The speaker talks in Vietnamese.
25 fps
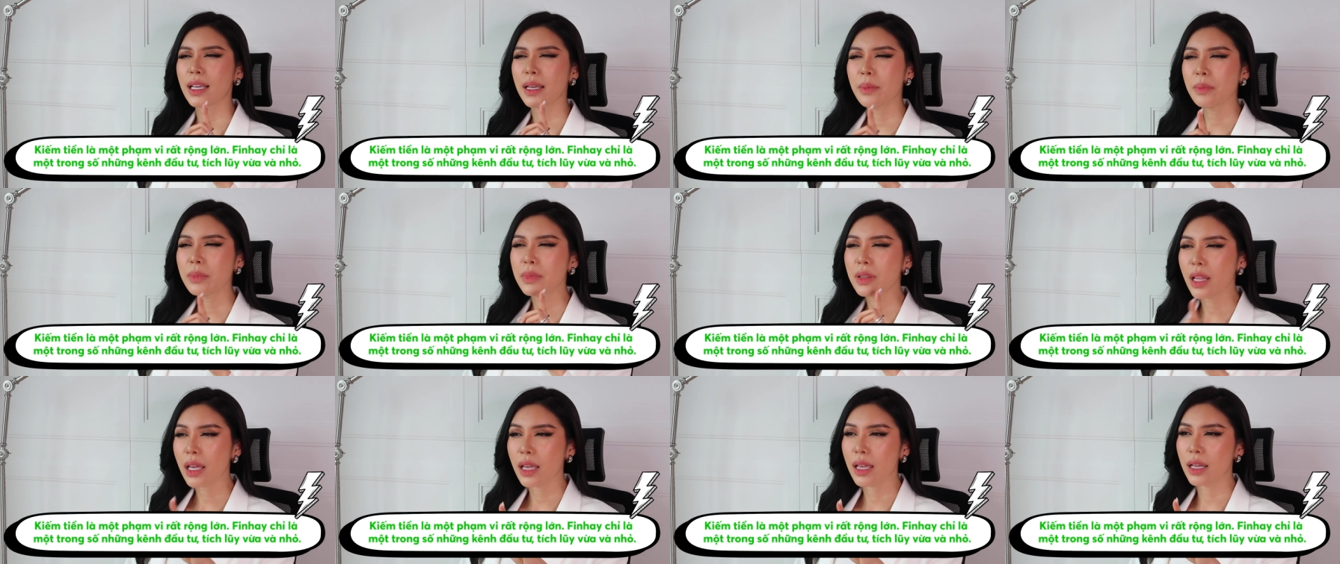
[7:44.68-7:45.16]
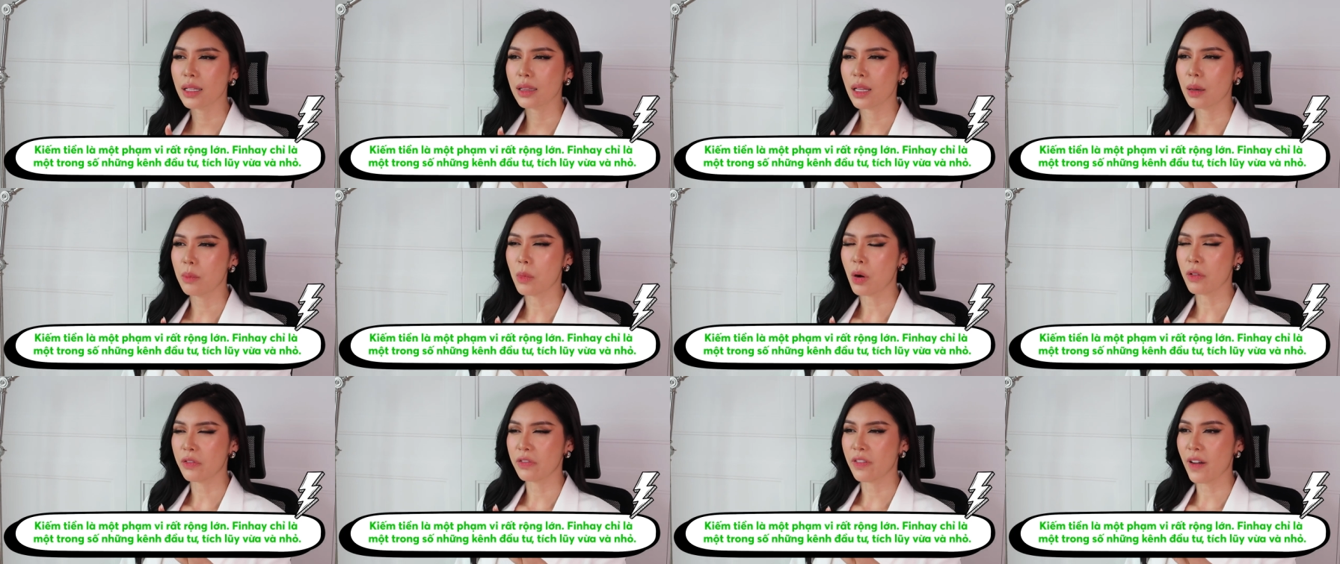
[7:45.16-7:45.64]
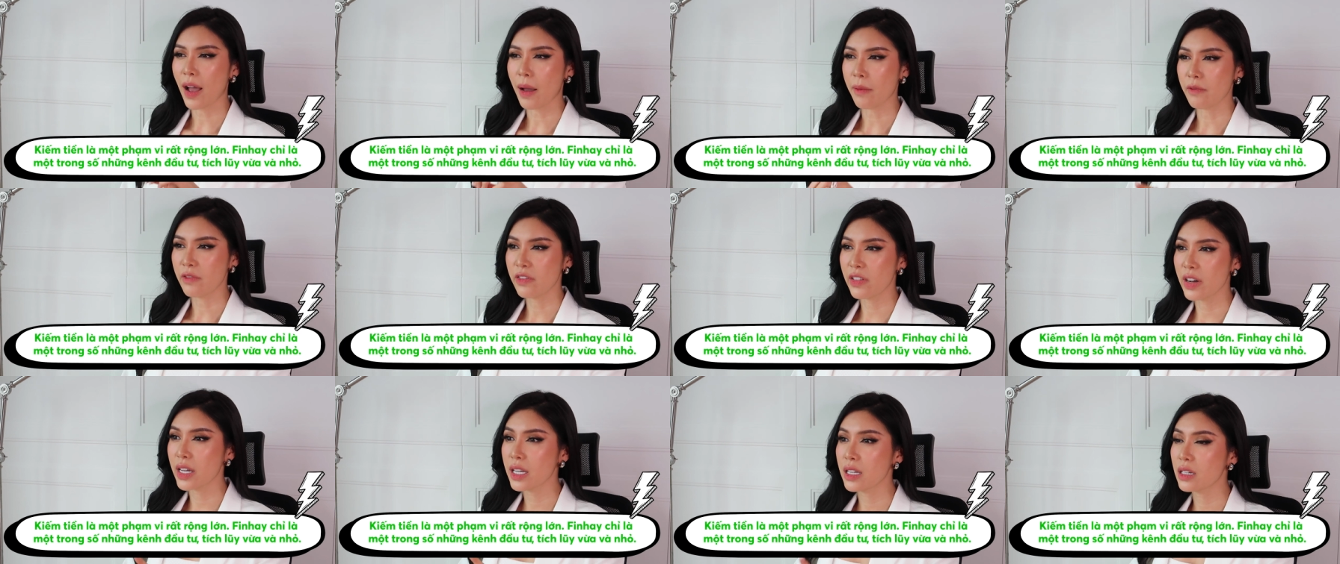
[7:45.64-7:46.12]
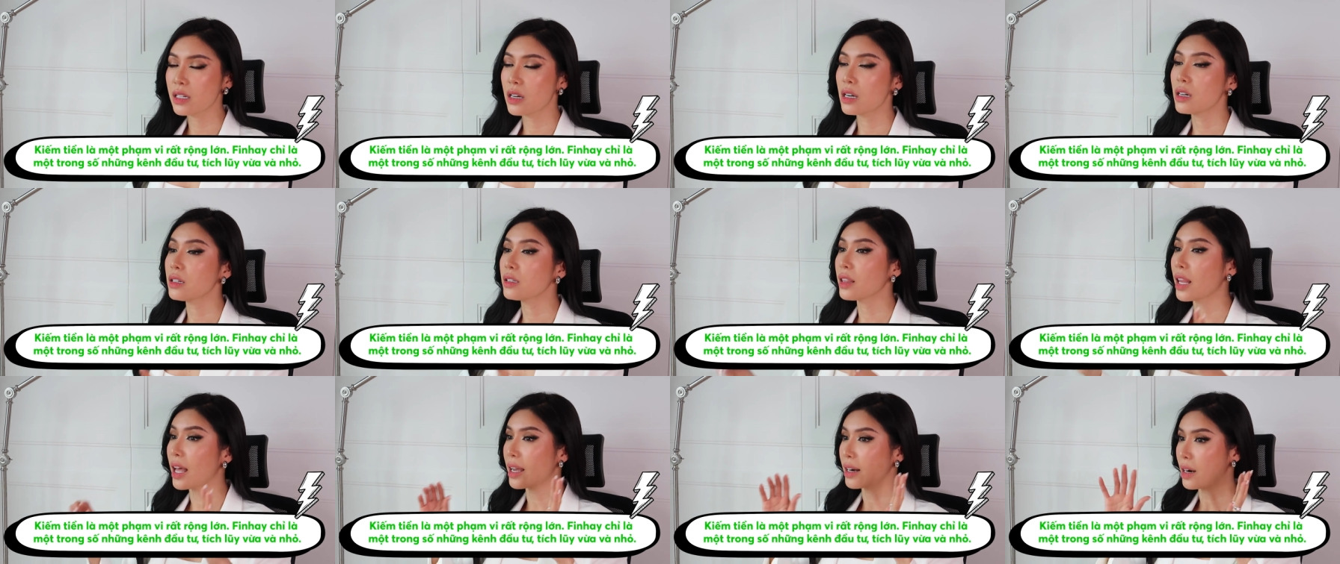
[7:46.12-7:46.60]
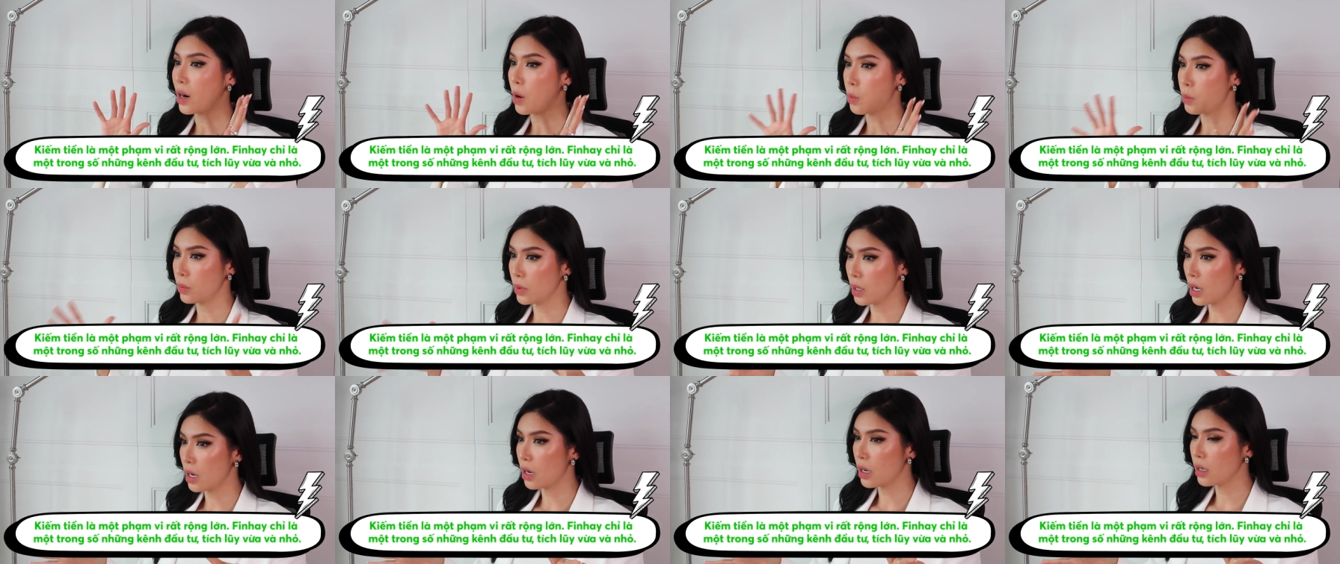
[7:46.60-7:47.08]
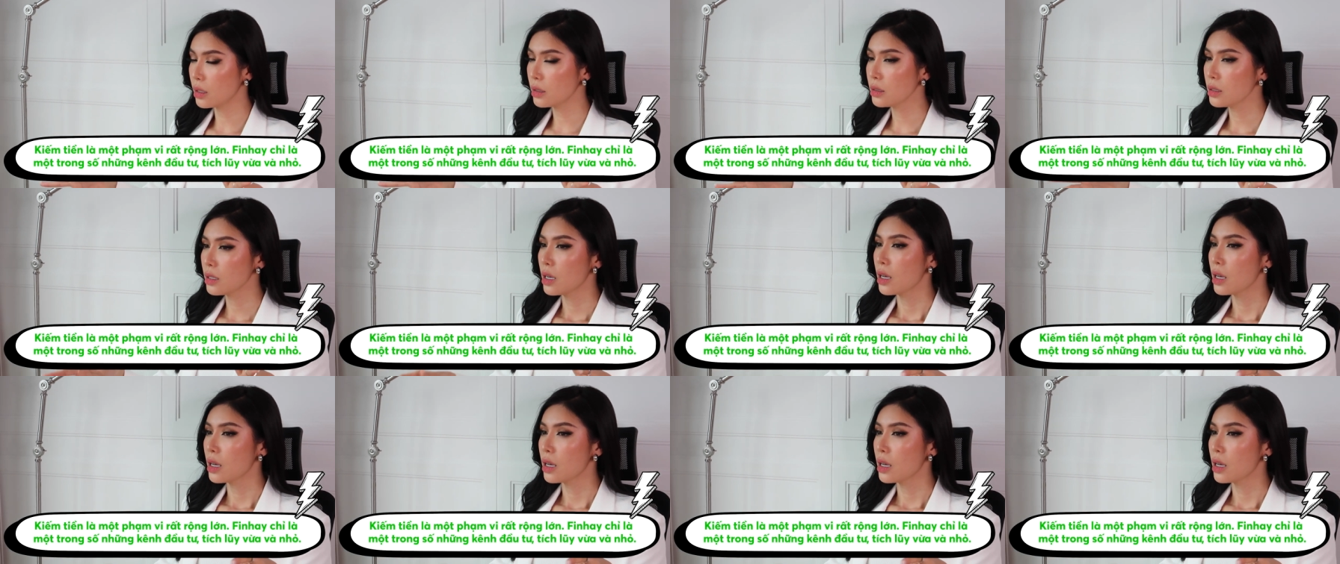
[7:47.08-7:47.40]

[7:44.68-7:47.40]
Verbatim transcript: Kiếm tiền là một phạm vi rất là rộng lớn.